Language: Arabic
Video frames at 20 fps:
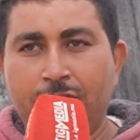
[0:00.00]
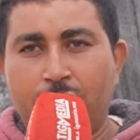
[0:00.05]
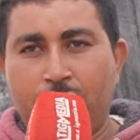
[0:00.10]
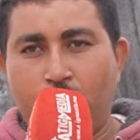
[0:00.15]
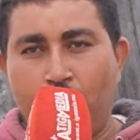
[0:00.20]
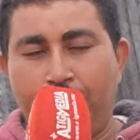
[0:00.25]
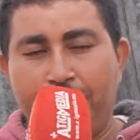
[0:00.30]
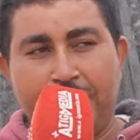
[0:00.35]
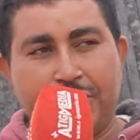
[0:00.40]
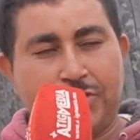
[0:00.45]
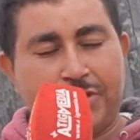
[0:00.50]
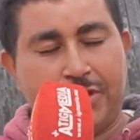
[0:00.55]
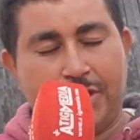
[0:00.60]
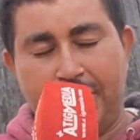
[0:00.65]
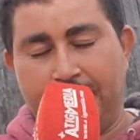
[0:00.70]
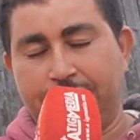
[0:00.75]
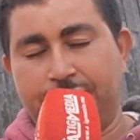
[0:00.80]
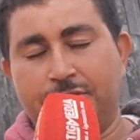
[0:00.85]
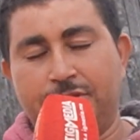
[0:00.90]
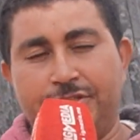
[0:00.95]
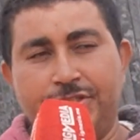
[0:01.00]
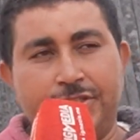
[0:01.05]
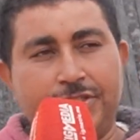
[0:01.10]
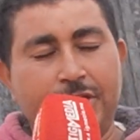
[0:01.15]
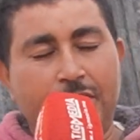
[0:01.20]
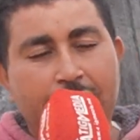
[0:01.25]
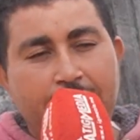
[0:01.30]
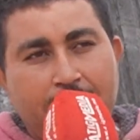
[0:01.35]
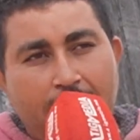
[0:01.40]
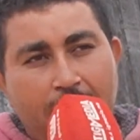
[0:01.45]
كل ما تريت
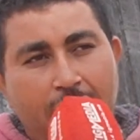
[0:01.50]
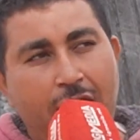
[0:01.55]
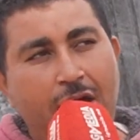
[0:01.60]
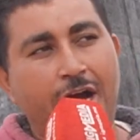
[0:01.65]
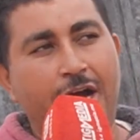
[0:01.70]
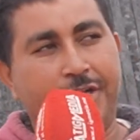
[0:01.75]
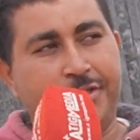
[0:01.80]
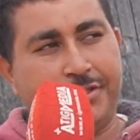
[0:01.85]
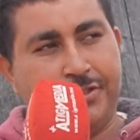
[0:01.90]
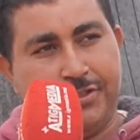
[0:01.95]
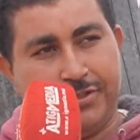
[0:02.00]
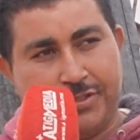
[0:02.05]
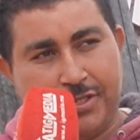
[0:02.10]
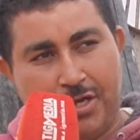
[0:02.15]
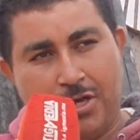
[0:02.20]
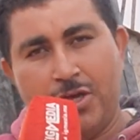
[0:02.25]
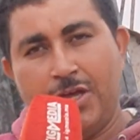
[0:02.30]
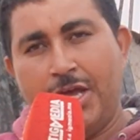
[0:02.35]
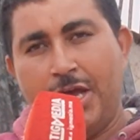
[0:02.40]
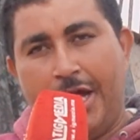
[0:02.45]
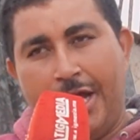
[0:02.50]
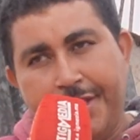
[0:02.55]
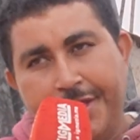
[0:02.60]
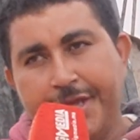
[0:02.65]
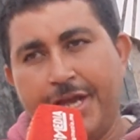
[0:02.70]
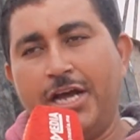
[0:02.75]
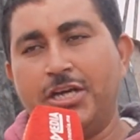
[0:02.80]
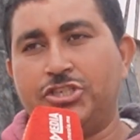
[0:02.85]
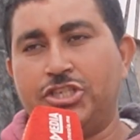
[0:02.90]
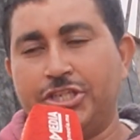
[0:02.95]
قيس القاع قيس
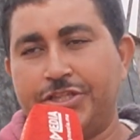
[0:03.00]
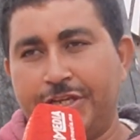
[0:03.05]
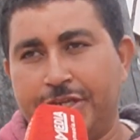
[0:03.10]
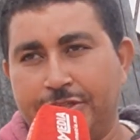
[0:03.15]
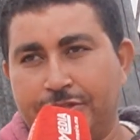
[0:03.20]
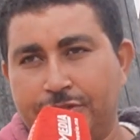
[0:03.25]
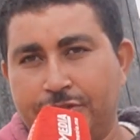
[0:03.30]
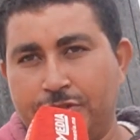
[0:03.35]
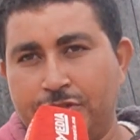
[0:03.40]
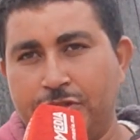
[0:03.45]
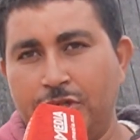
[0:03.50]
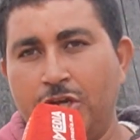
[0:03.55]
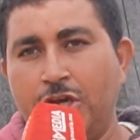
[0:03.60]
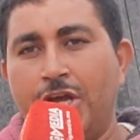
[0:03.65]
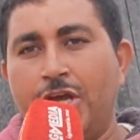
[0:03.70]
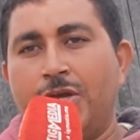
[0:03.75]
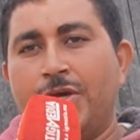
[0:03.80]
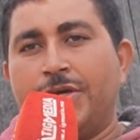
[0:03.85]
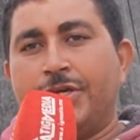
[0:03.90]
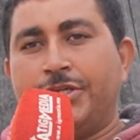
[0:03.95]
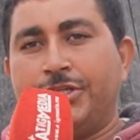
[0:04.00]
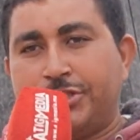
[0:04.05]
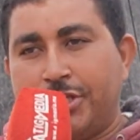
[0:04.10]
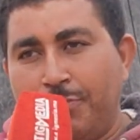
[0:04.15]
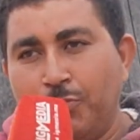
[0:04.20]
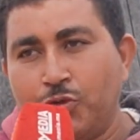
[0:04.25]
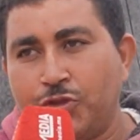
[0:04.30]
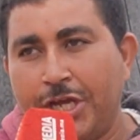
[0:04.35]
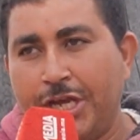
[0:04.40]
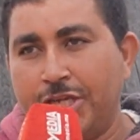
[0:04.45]
اي حاجه تريت قيس
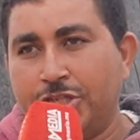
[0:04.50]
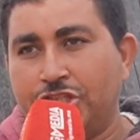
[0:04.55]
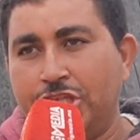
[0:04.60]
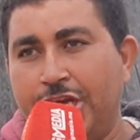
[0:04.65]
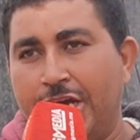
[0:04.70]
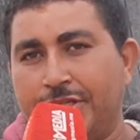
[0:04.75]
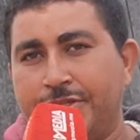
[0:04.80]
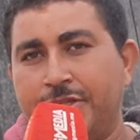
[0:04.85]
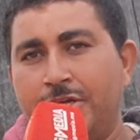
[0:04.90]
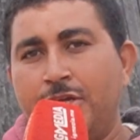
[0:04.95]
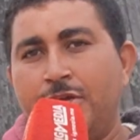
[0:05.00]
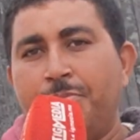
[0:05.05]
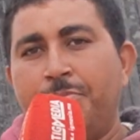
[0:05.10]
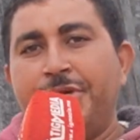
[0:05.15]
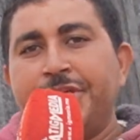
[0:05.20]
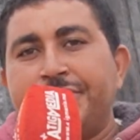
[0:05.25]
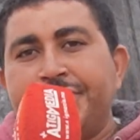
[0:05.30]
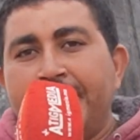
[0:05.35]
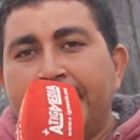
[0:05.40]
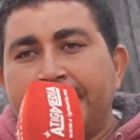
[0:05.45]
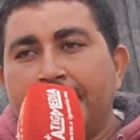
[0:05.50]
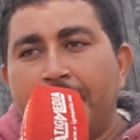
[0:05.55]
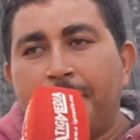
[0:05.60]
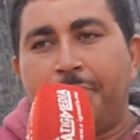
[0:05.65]
المتلاشيات ميدنا دي